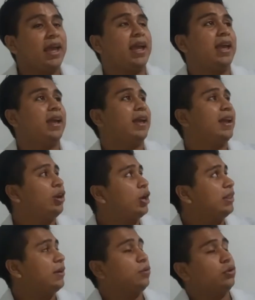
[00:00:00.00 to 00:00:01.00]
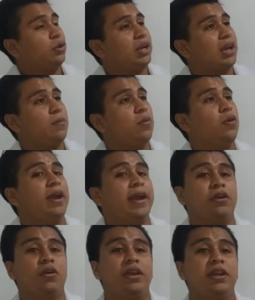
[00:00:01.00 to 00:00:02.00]
Eh, en los atributos que hemos
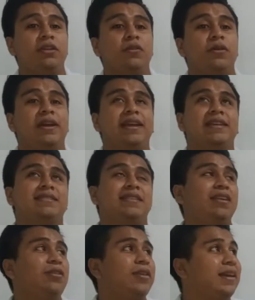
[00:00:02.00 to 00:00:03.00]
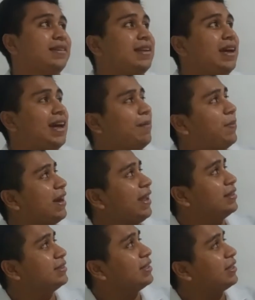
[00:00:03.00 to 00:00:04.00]
escogido está lo que es la
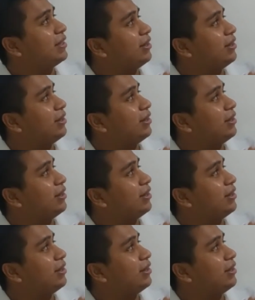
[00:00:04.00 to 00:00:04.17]
apariencia.